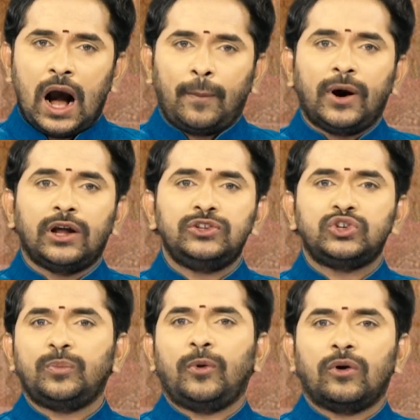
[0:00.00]

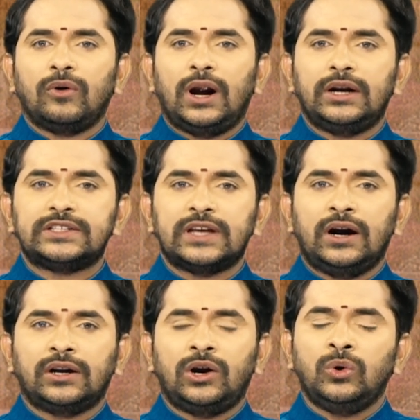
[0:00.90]
అపహరించుకుపోవడం లాంటి
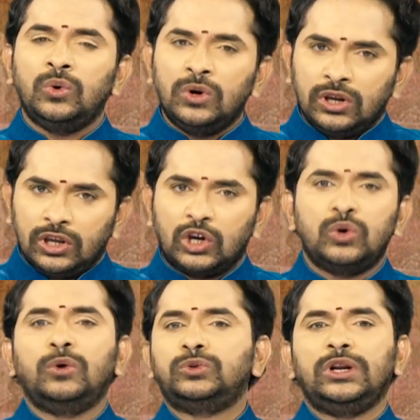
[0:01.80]
సంఘటనలు
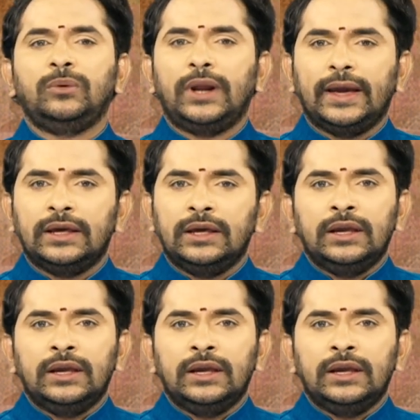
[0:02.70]
ఎక్కువవుతూనే ఉన్నాయి